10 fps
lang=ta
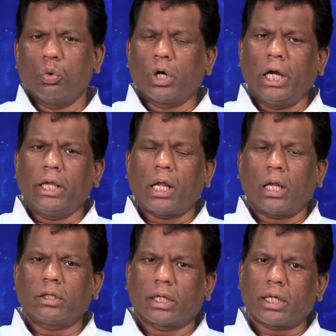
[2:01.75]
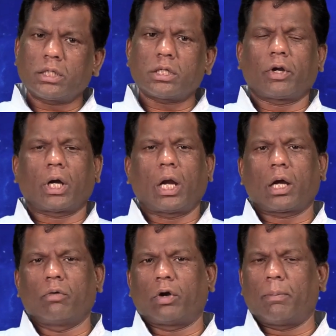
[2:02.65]
உங்களை நான்
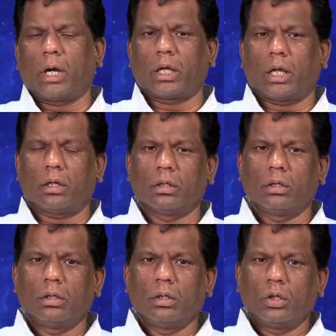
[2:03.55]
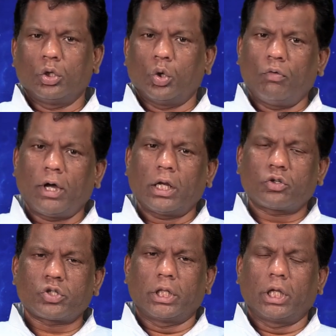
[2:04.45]
திக்கற்றவர்களாக விட மாட்டேன் யோவான்
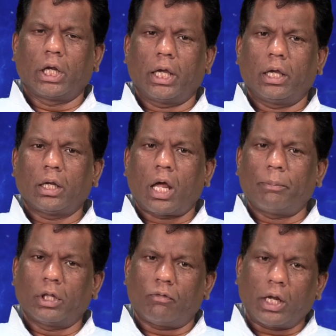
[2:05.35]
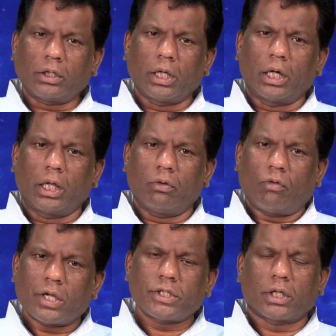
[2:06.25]
நற்செய்தியிலே நாம் இந்த வார்த்தைகளை
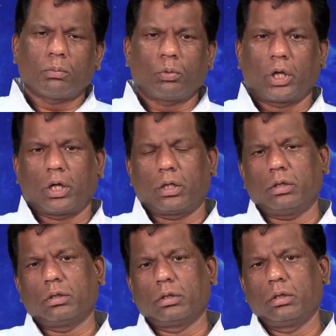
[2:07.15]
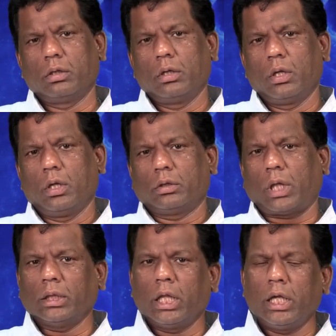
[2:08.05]
வாசிக்க முடிகிறது
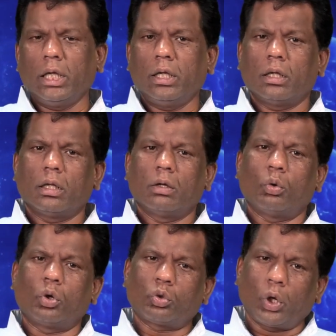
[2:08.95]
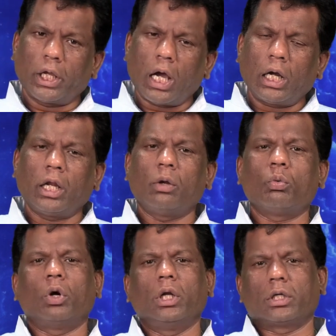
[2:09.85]
தந்தை ஒரு துணையாளரை
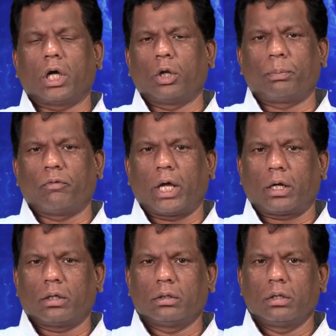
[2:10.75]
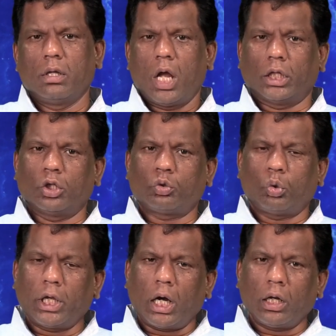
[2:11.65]
உங்களுக்கு அனுப்புவார் அந்த
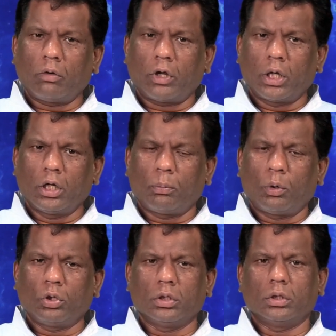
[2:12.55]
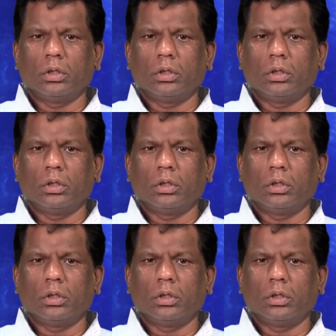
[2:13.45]
துணையாளர் வருகின்ற போது